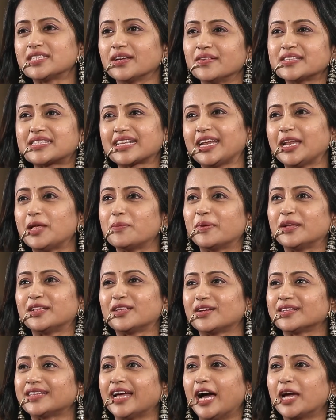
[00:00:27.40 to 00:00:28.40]
సంవత్సరాలు అయిపోయిన
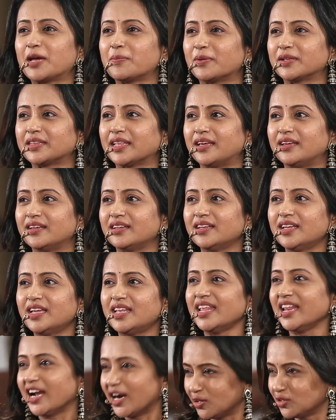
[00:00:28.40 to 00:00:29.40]
తర్వాత ఆగిపోతాయి
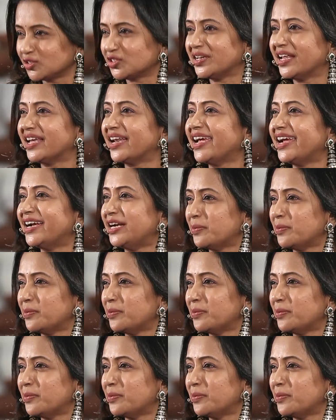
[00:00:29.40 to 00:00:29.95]
నేను అడుగుతున్నానా ఏంటి